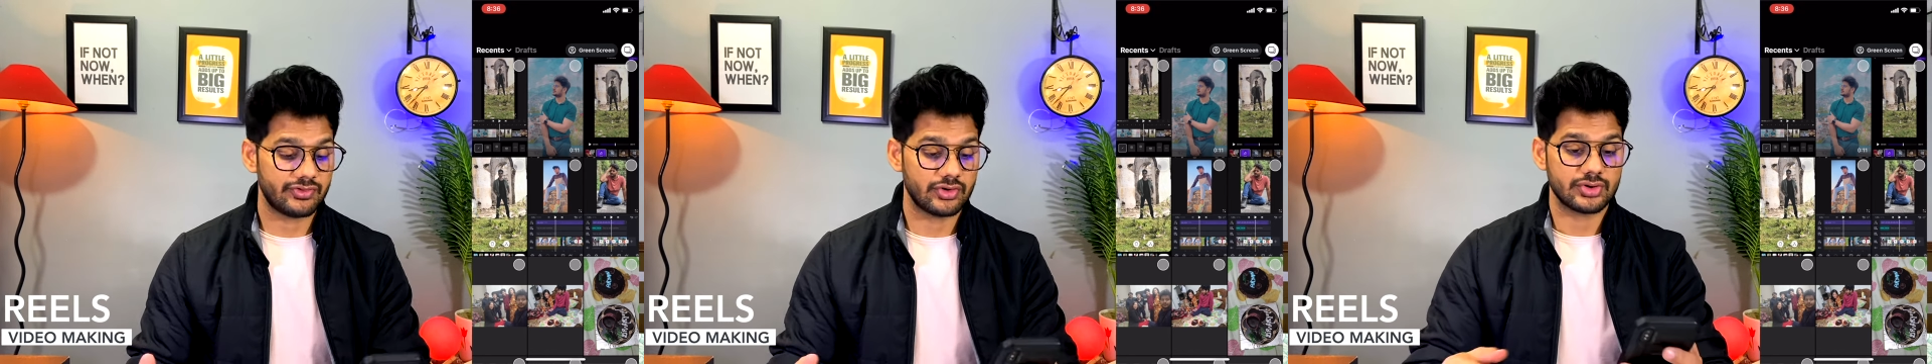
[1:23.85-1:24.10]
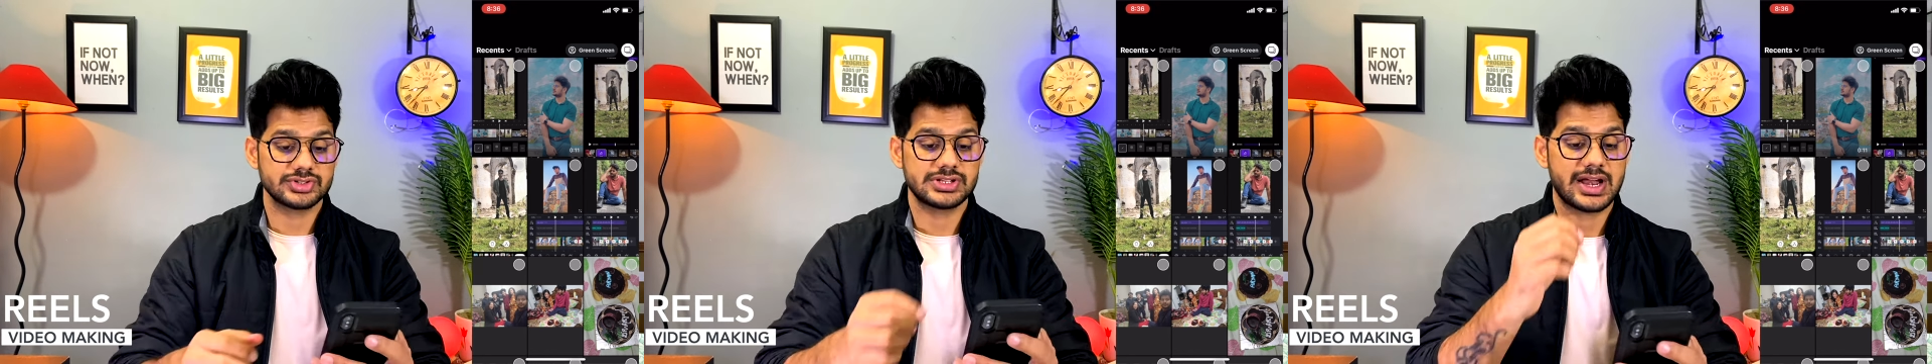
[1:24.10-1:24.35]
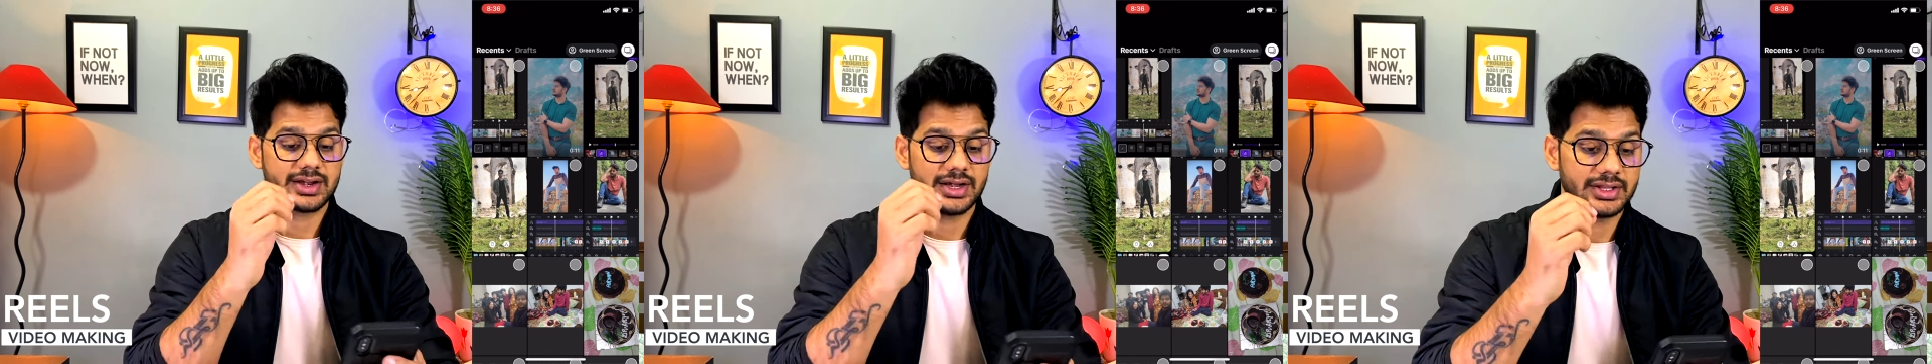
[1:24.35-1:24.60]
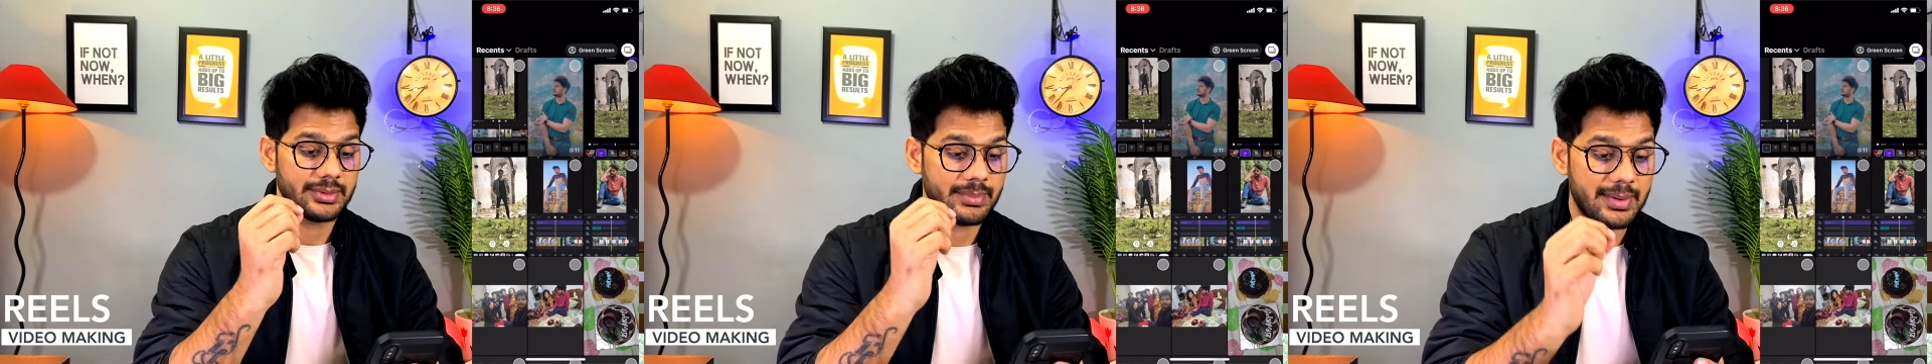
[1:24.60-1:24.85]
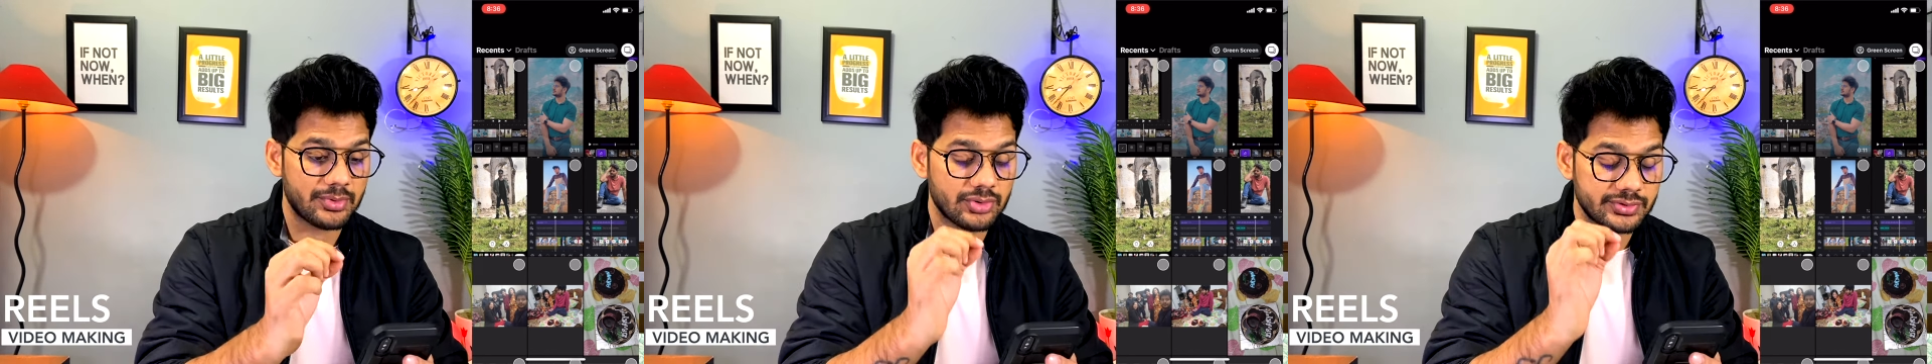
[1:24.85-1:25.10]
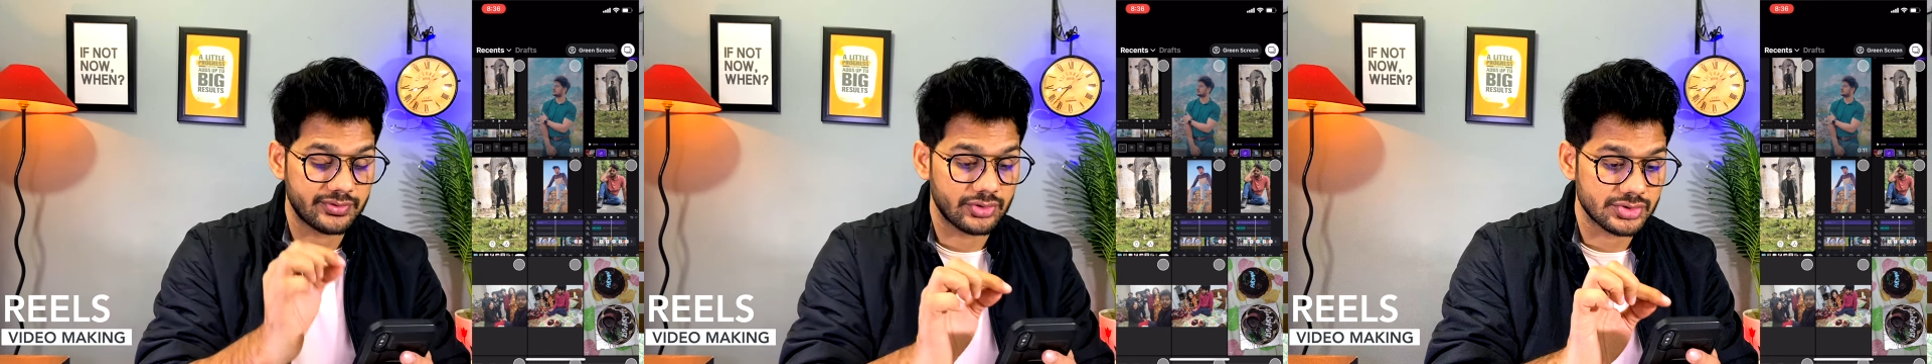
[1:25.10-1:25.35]
फोटो सेलेक्ट कर लेते हैं मैं आपको
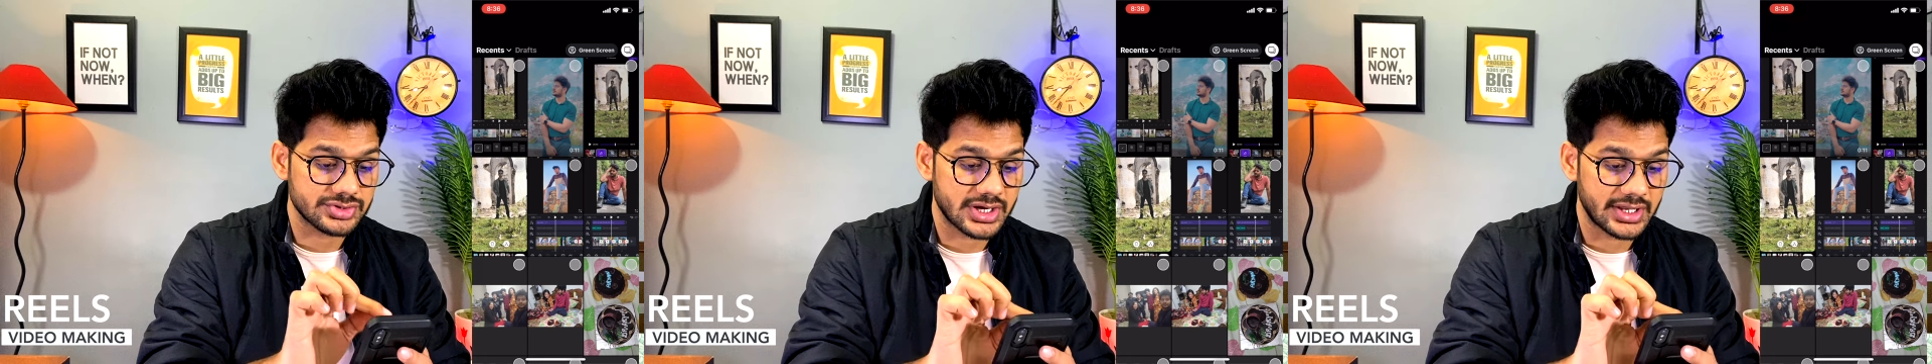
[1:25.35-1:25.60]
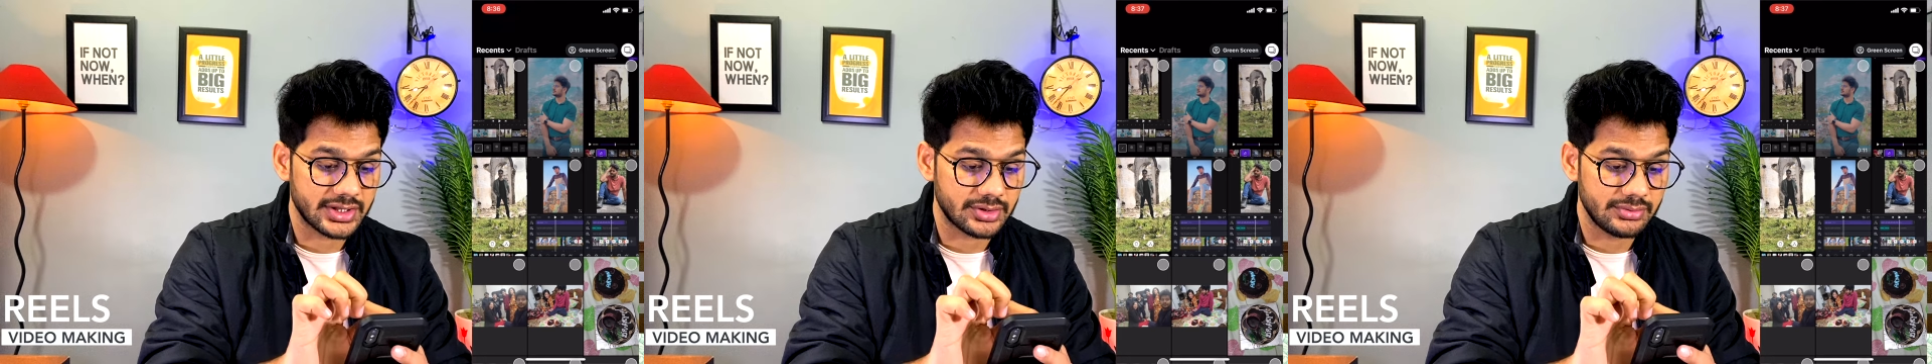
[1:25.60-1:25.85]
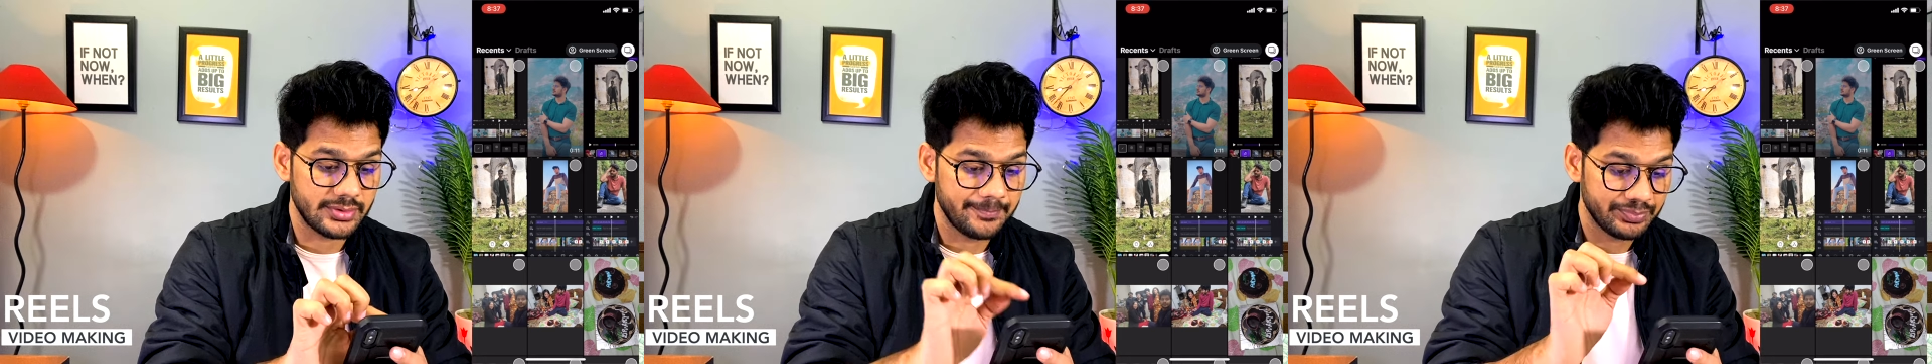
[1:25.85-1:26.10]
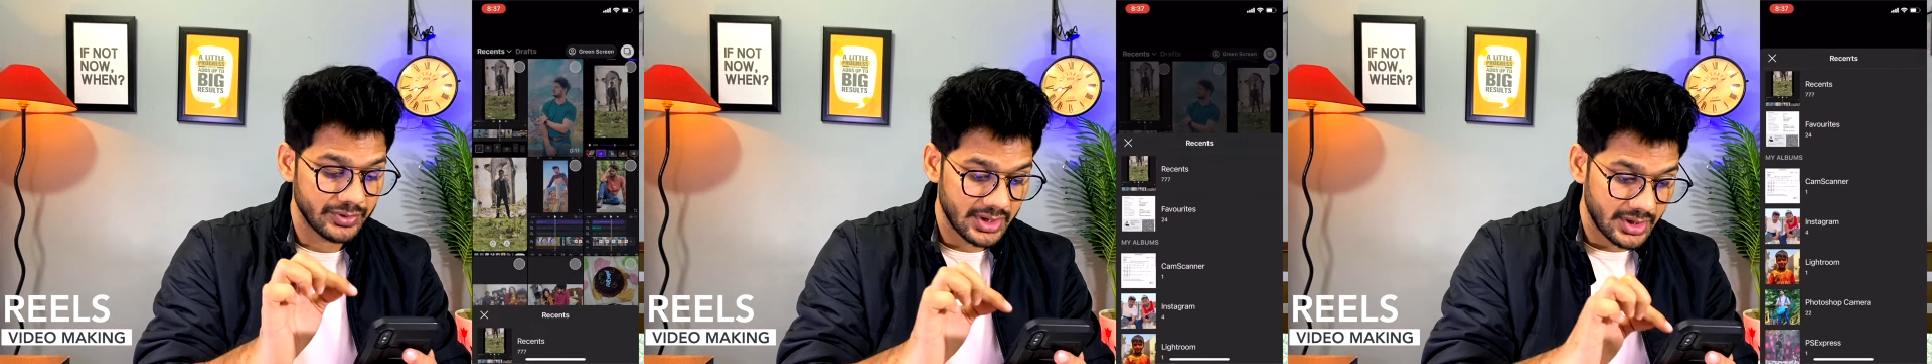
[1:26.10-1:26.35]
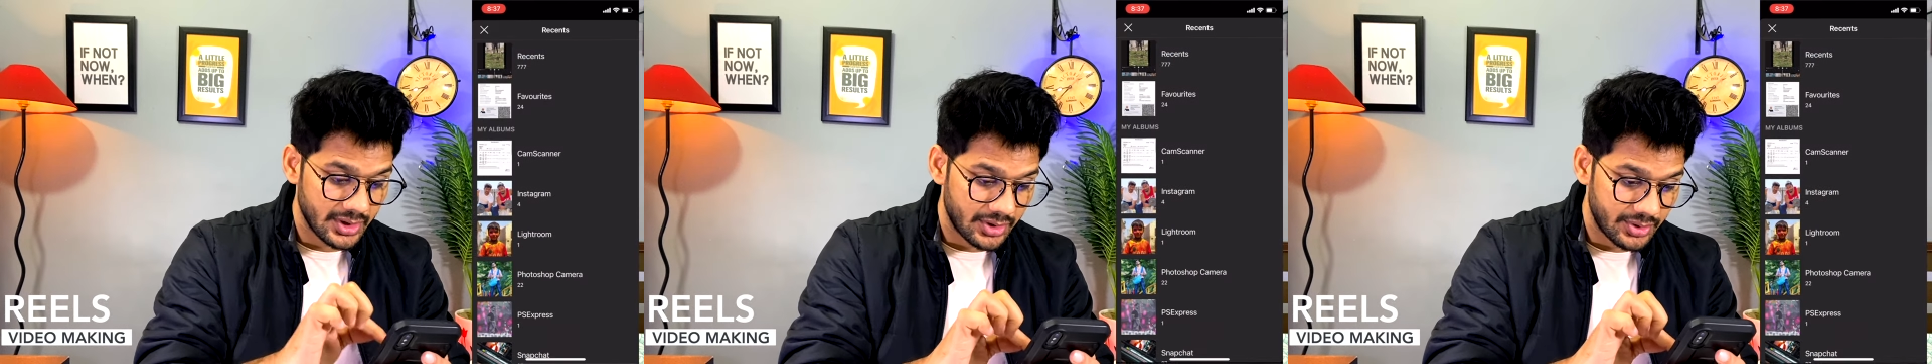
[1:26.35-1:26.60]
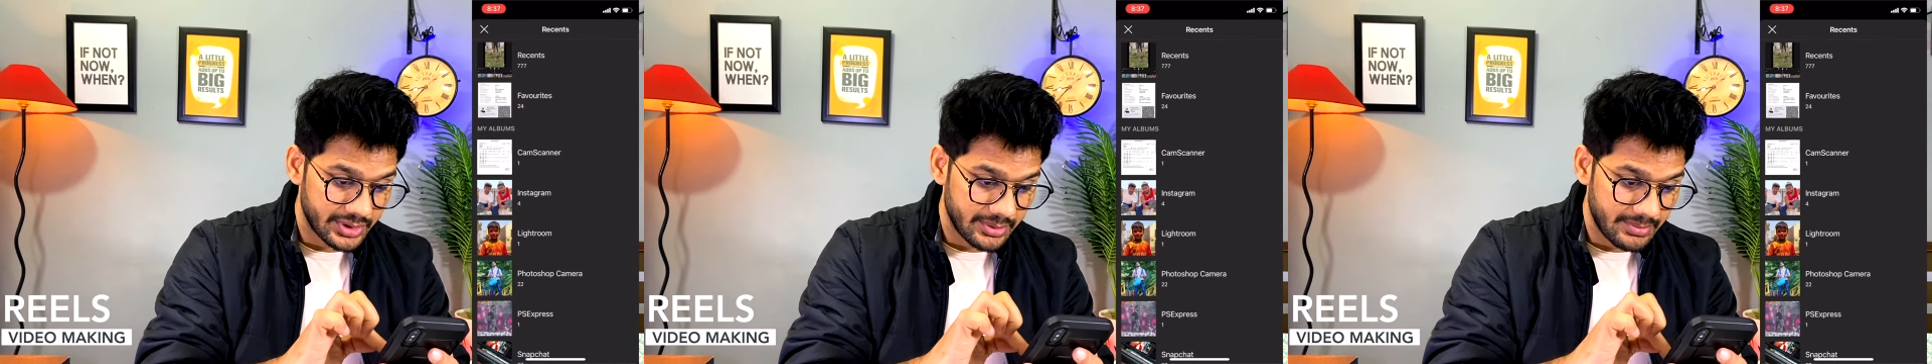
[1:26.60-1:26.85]
कुछ फोटोज दिखा देता हूँ ओके okay,